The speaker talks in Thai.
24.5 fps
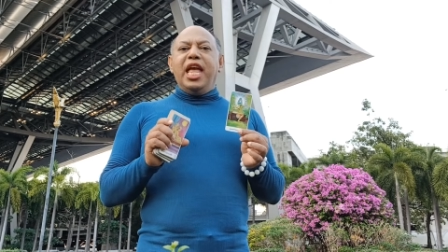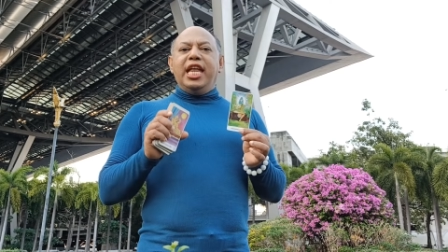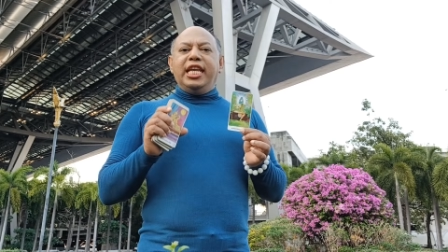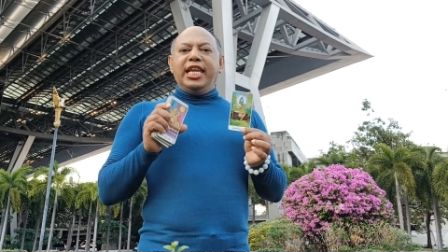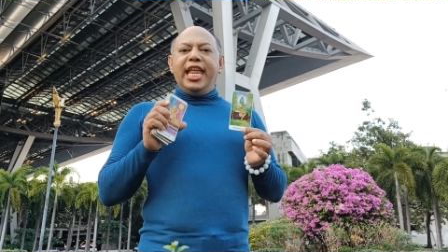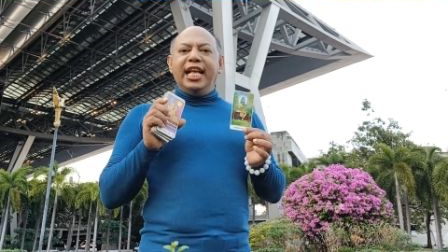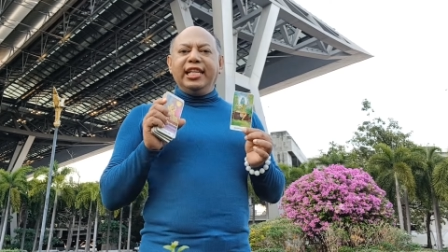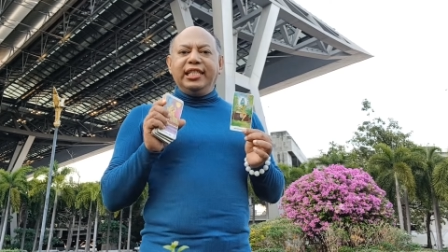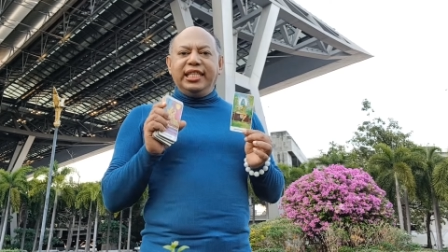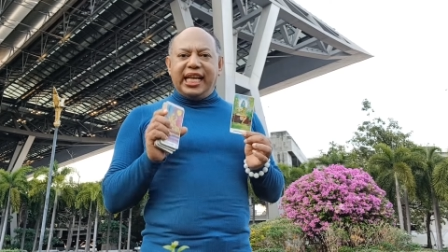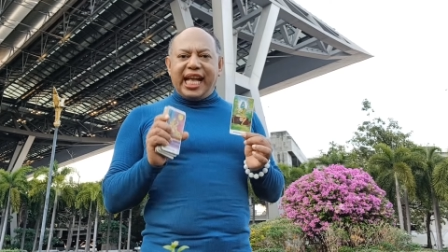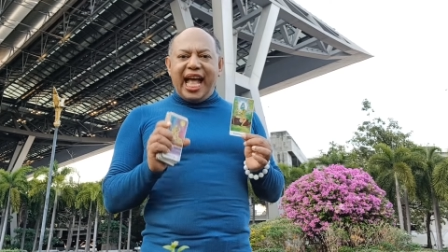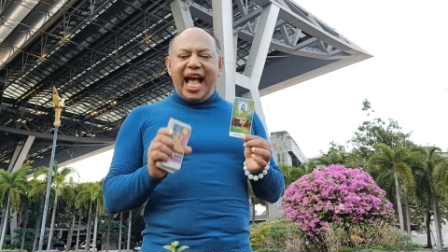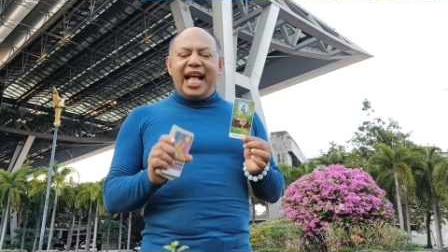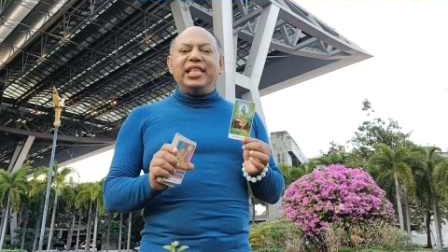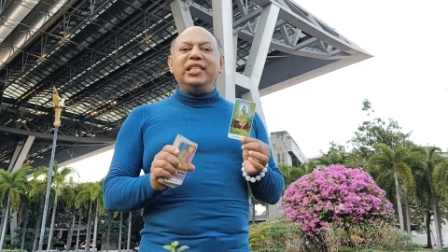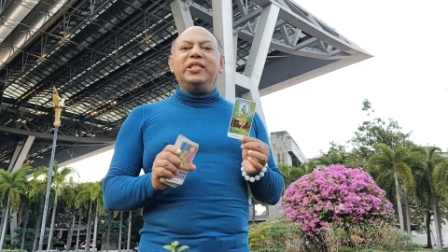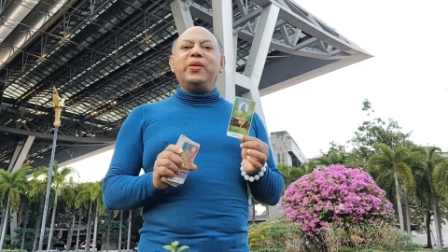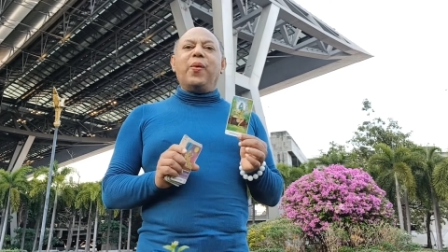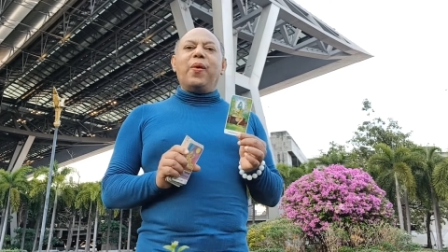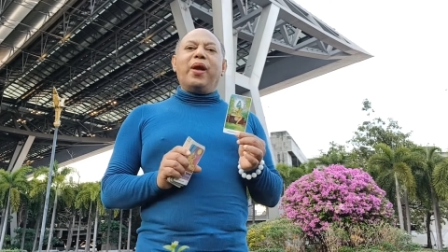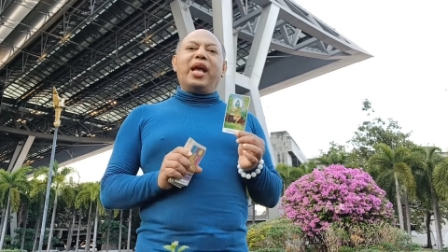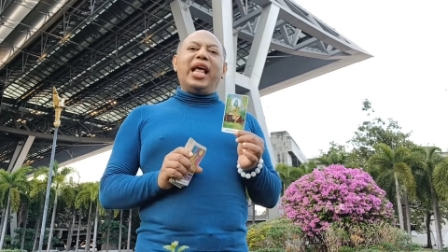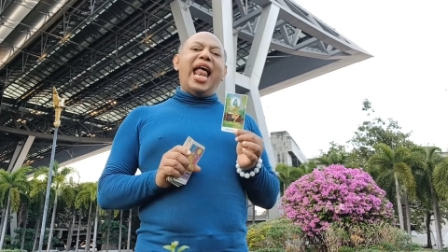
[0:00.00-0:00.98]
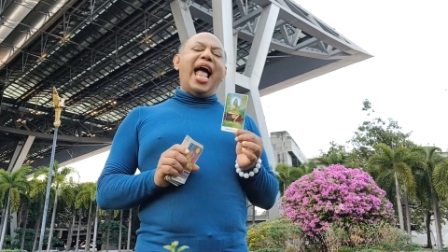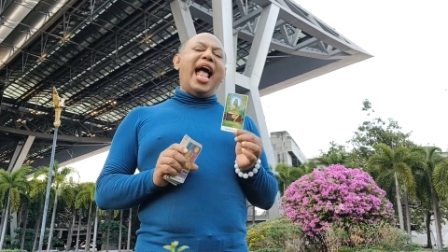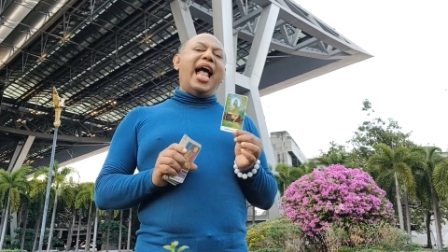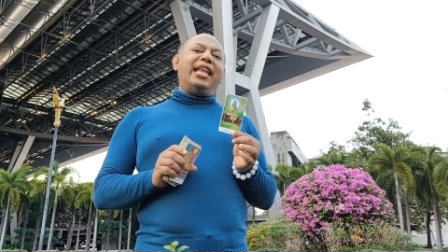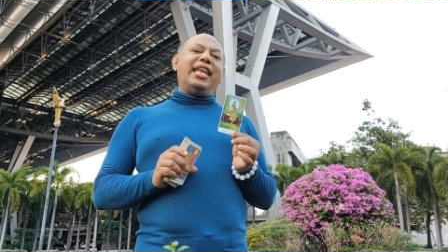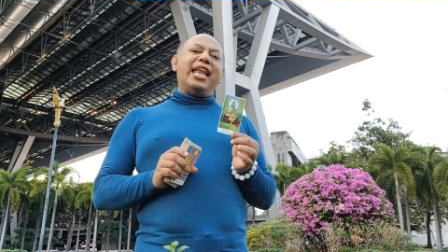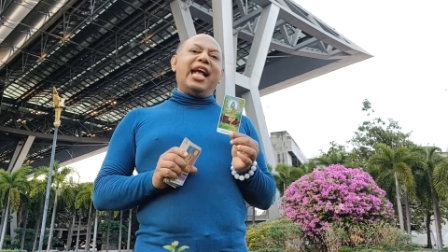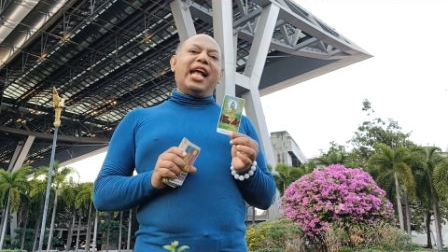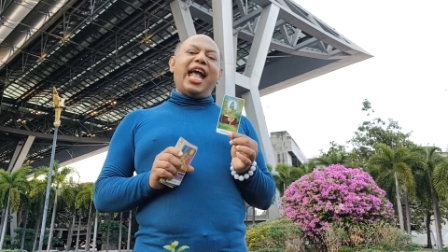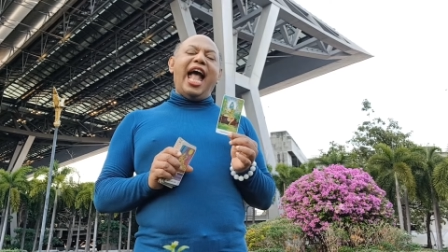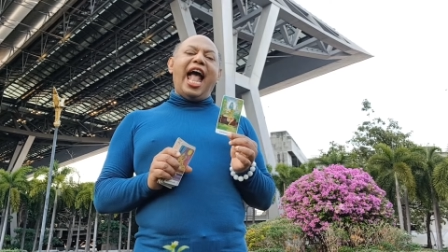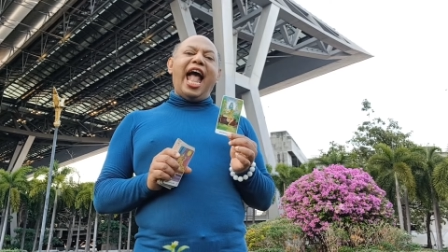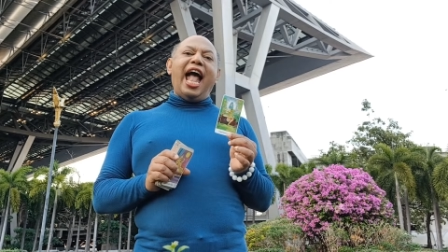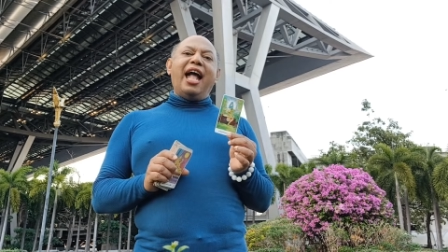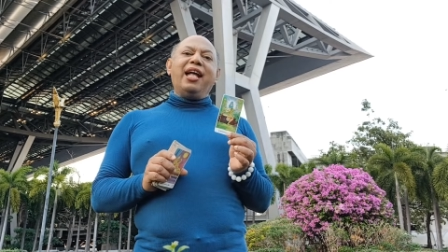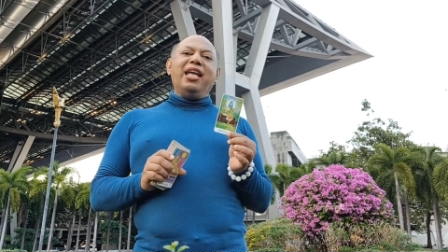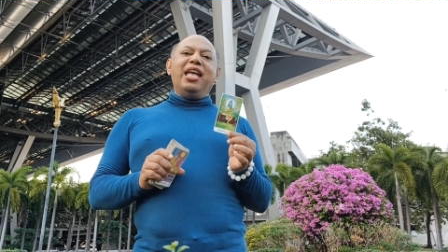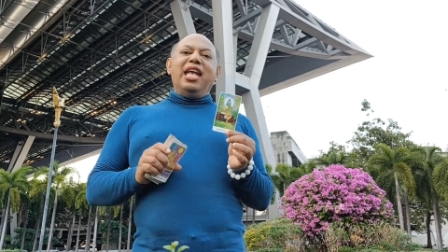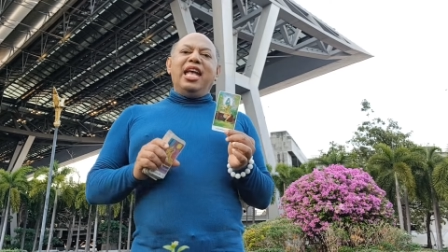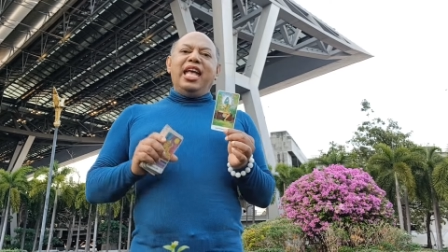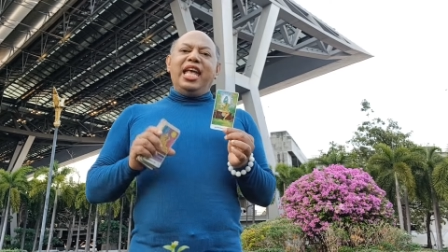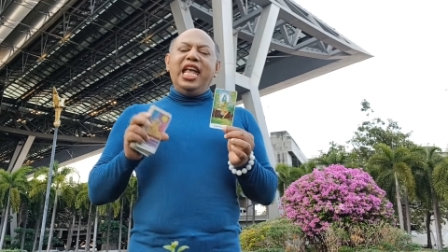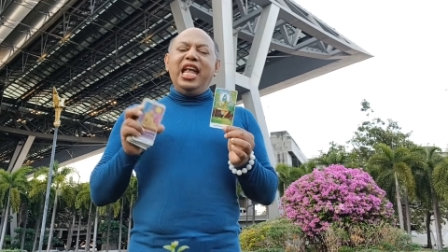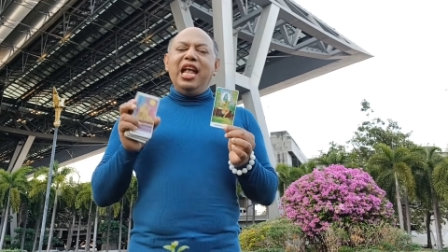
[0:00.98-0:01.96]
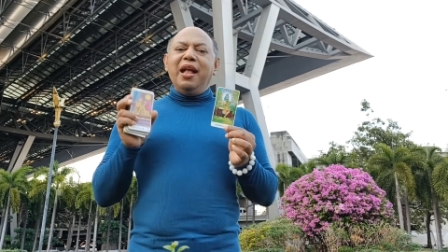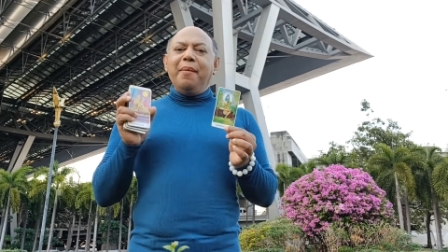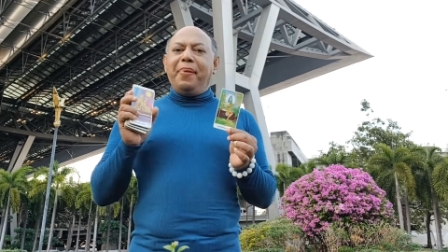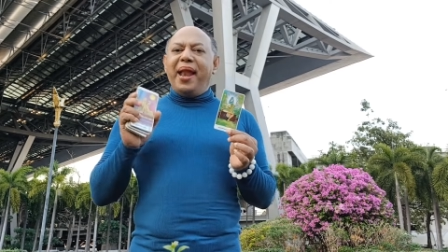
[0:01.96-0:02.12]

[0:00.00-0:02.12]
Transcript: เทศกาลสงกรานต์นะคะ หิ้ง